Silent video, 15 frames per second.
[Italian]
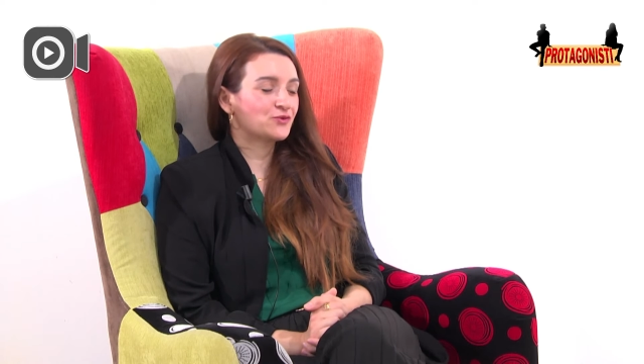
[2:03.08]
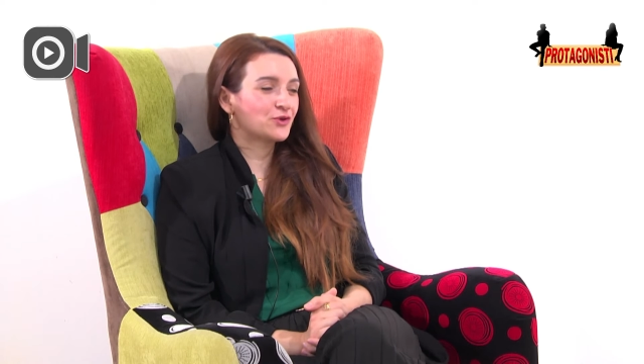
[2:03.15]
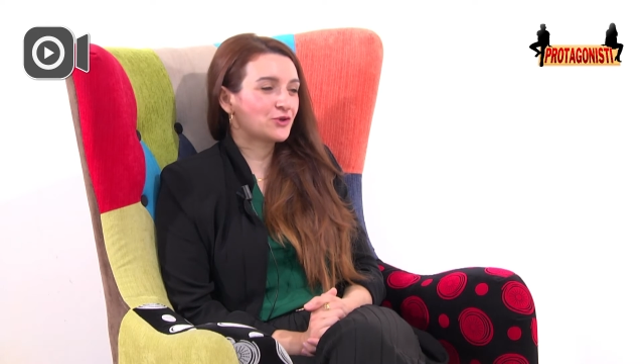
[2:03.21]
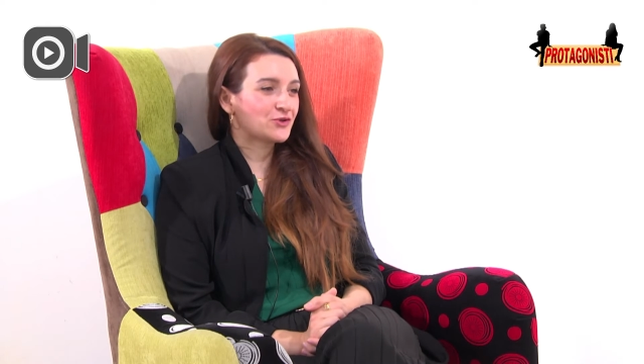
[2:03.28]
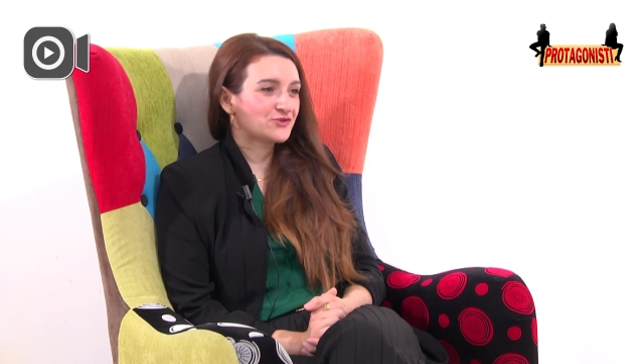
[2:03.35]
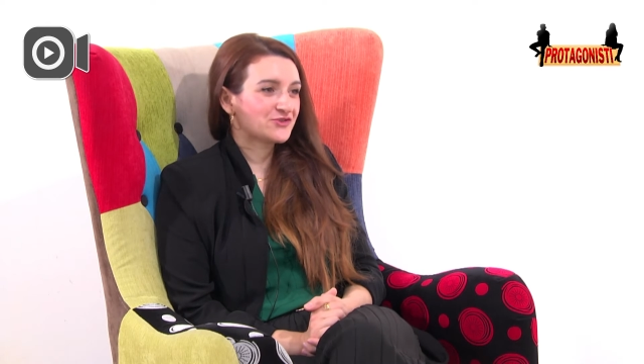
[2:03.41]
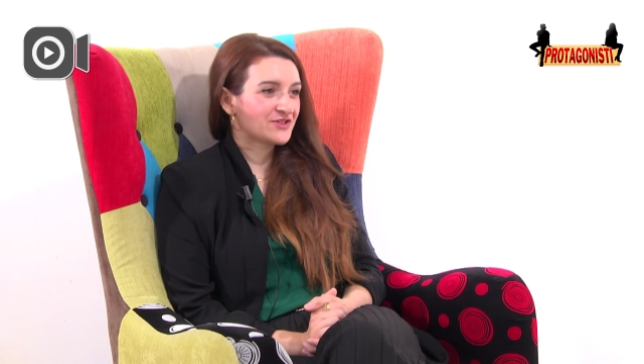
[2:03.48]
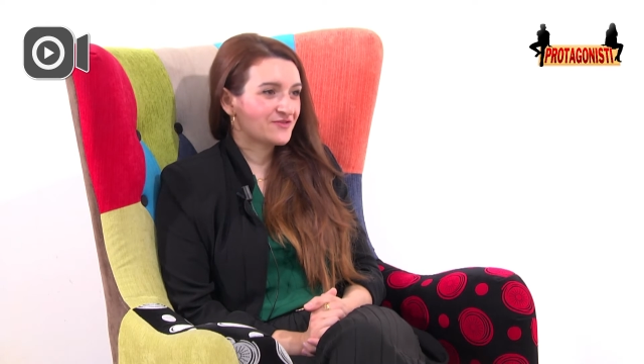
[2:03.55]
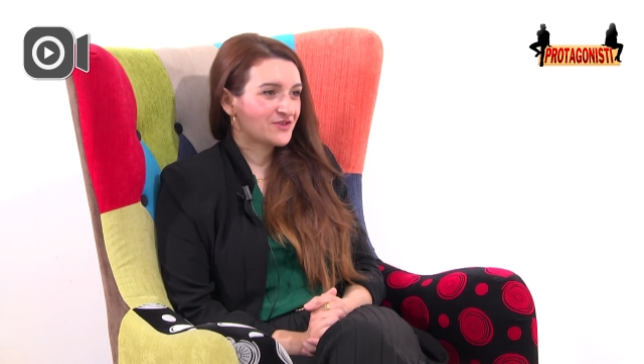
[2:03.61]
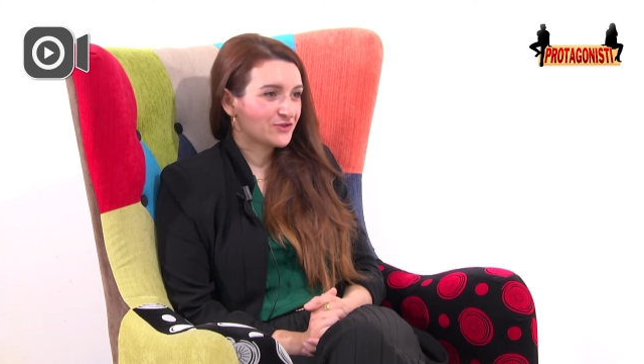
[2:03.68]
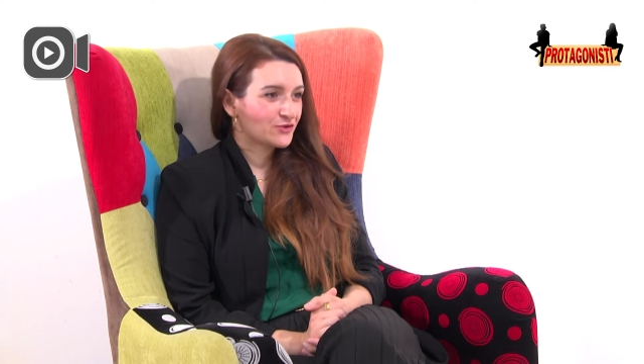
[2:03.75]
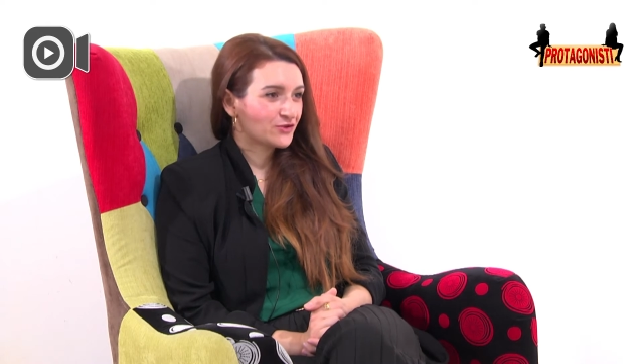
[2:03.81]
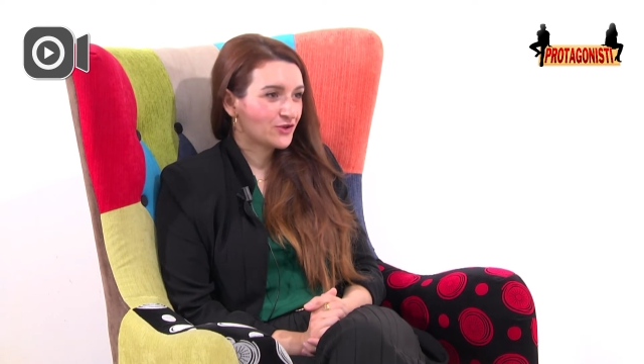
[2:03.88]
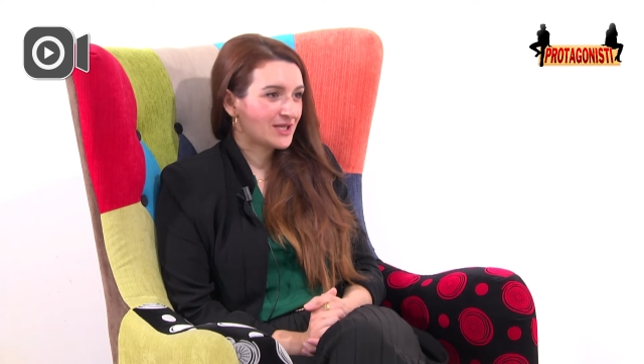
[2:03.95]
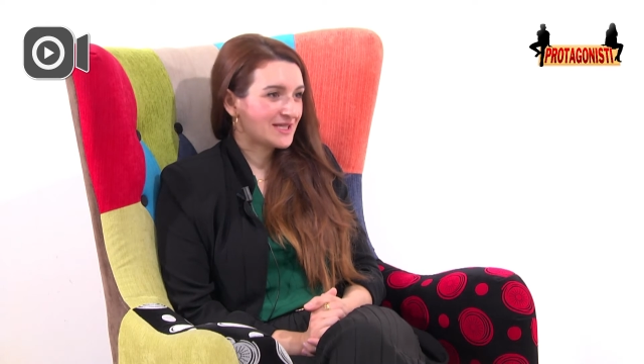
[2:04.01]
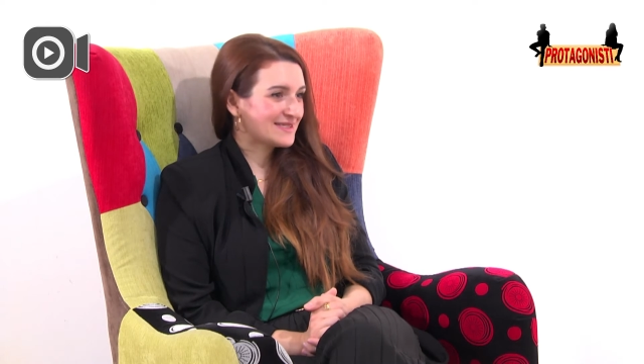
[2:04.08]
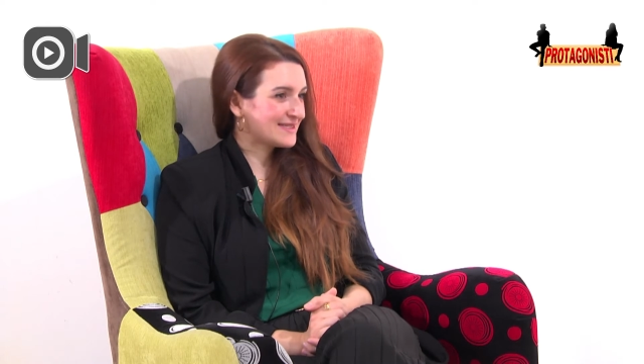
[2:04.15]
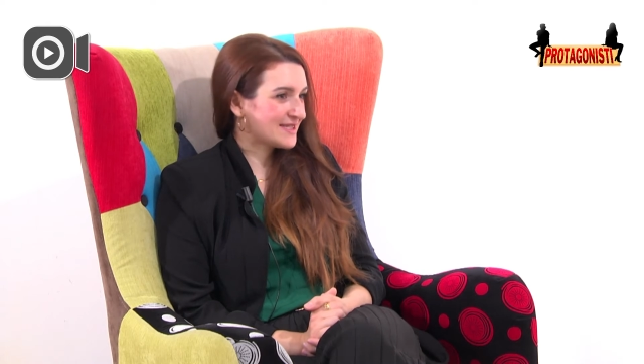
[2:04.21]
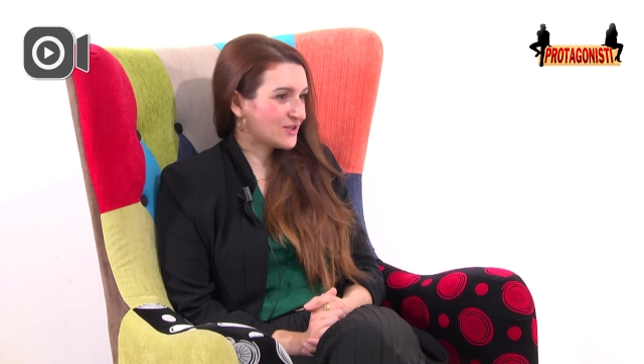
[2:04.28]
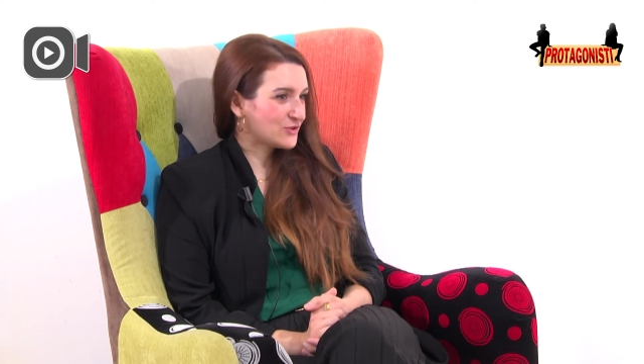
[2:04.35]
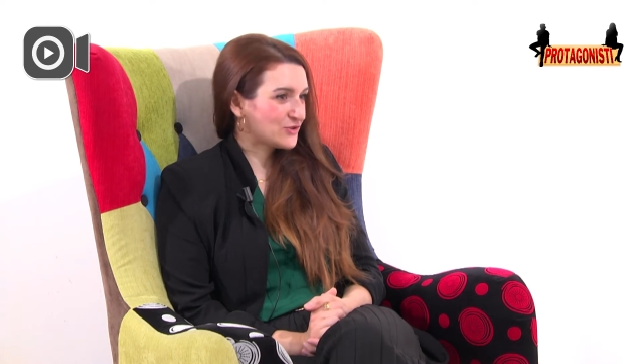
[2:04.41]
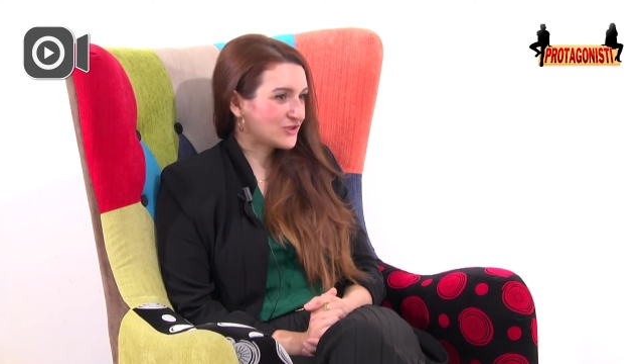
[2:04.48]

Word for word: il Conservatorio Alessandro